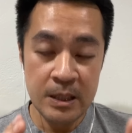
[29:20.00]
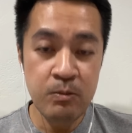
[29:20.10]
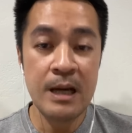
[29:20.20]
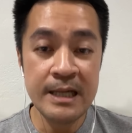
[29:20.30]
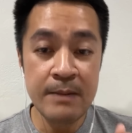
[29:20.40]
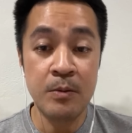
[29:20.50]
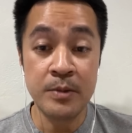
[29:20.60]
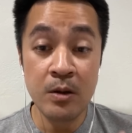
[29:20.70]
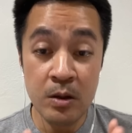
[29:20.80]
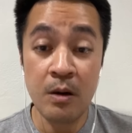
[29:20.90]
คิดว่าเรื่องนี้ผ
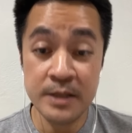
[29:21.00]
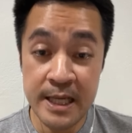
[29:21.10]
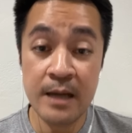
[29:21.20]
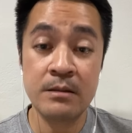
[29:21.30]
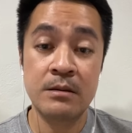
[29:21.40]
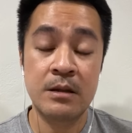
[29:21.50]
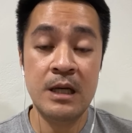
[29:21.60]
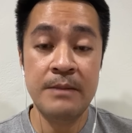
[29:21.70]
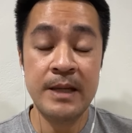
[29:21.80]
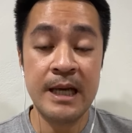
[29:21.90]
มต้องงดออกเสียง
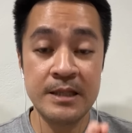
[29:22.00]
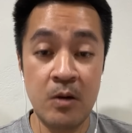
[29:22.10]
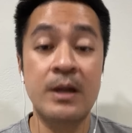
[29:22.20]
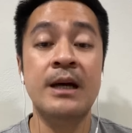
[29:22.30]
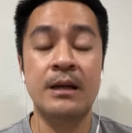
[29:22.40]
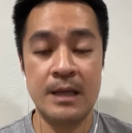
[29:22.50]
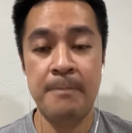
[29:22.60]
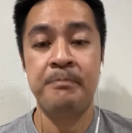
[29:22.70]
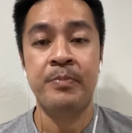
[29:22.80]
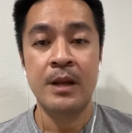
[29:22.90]
ก็เลยมีแค่2เรื่อง
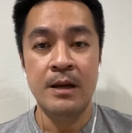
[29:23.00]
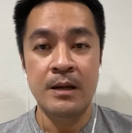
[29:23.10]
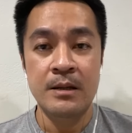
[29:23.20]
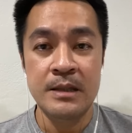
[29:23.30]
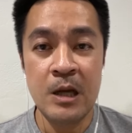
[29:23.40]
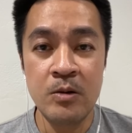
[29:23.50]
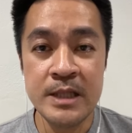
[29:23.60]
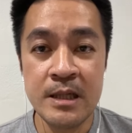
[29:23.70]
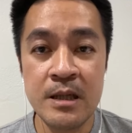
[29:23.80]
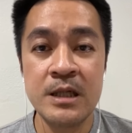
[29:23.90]
ครับเดี๋ยวจ
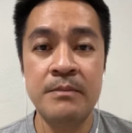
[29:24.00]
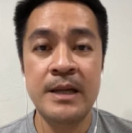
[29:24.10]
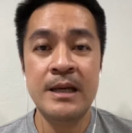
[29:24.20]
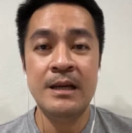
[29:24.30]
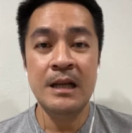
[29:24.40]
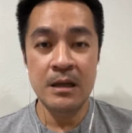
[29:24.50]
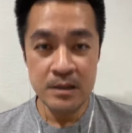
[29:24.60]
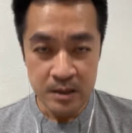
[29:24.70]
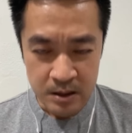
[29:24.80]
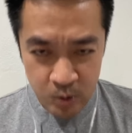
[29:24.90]
ริงๆก็จะมีเรื่อง
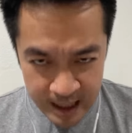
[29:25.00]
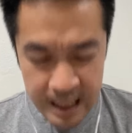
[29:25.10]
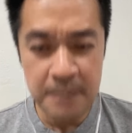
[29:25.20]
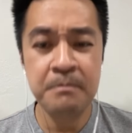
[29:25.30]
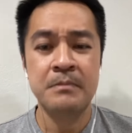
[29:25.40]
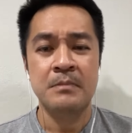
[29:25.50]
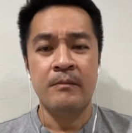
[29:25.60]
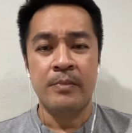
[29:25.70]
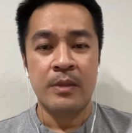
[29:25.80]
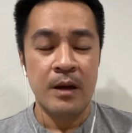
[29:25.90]
อื่นด้วยนะครับ
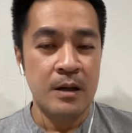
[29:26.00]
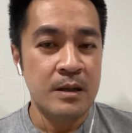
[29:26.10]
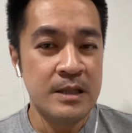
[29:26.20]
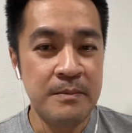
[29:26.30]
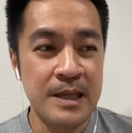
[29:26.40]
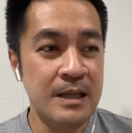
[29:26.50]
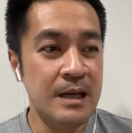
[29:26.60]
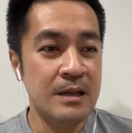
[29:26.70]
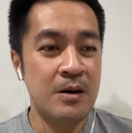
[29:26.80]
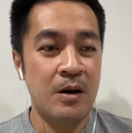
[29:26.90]
จะมี
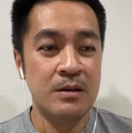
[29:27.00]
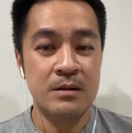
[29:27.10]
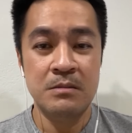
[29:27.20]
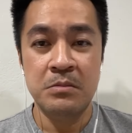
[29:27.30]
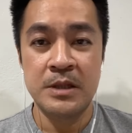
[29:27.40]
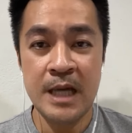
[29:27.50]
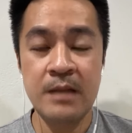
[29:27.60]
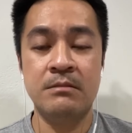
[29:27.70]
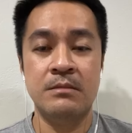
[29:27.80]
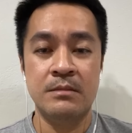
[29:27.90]
เรื่องของ
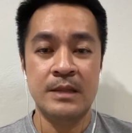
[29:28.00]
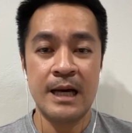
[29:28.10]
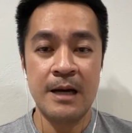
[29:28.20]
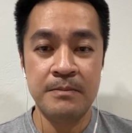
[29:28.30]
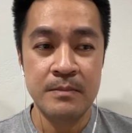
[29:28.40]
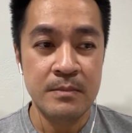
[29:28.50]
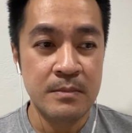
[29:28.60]
เช่นนะครับ